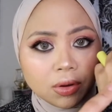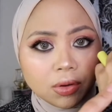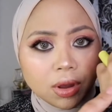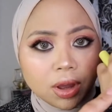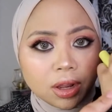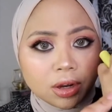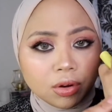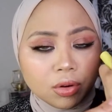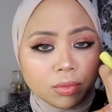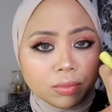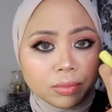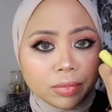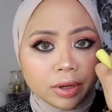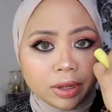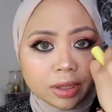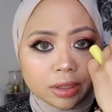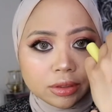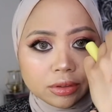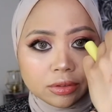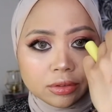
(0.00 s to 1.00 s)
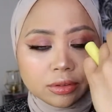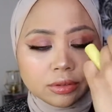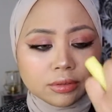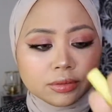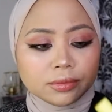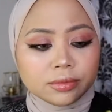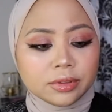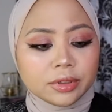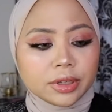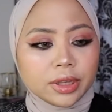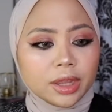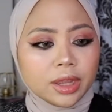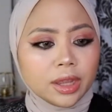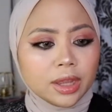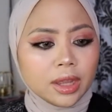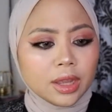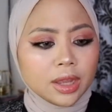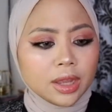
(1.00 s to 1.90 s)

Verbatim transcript: aku akan ombre oke okay?